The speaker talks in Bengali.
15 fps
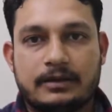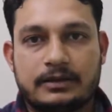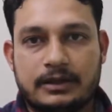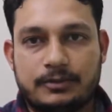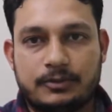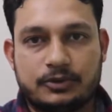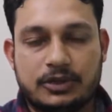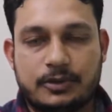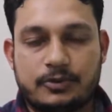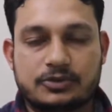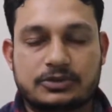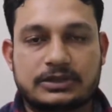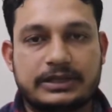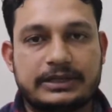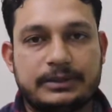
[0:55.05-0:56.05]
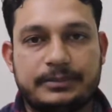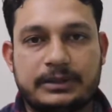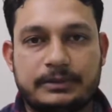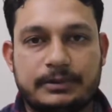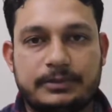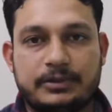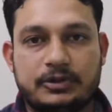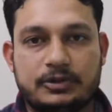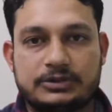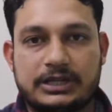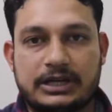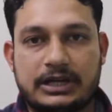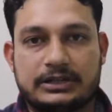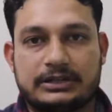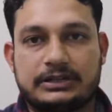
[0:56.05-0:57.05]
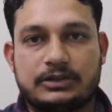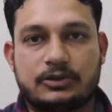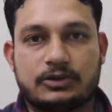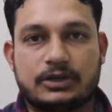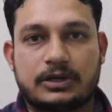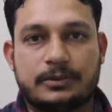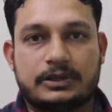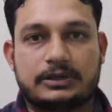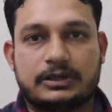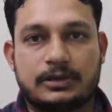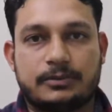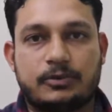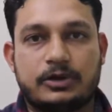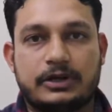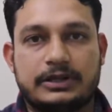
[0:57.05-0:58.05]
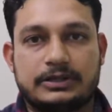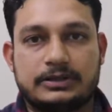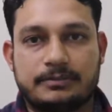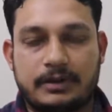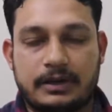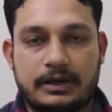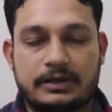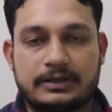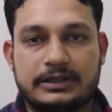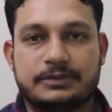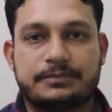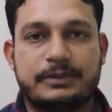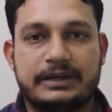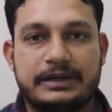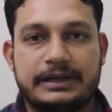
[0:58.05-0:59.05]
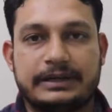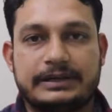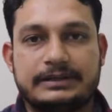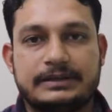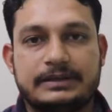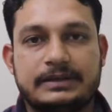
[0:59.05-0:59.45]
তো এমত অবস্থায় আমি বিভিন্ন জায়গাতে কথাবার্তা বলি বা ট্রিটমেন্ট নিই